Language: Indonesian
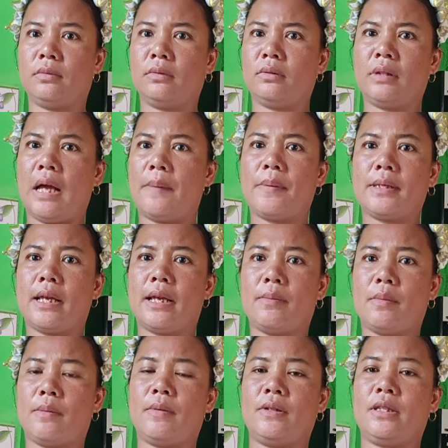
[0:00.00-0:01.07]
tak apa saya
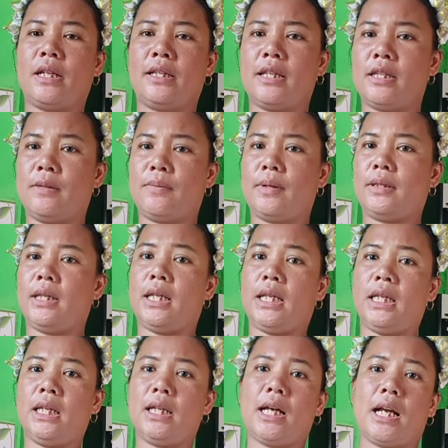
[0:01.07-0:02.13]
memang cerita seperti
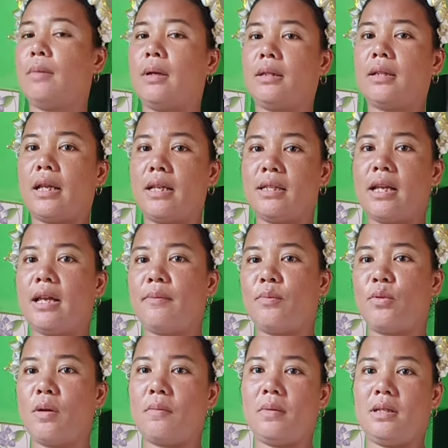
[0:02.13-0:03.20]
ini karena tadi saya pun
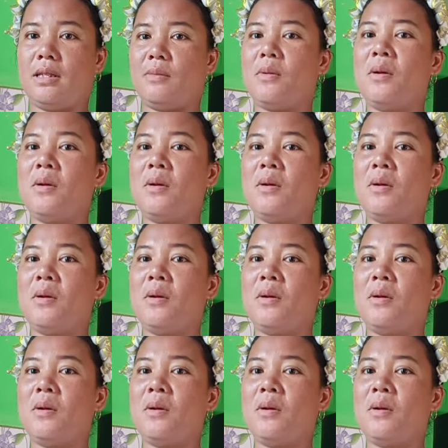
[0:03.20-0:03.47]
ambil semua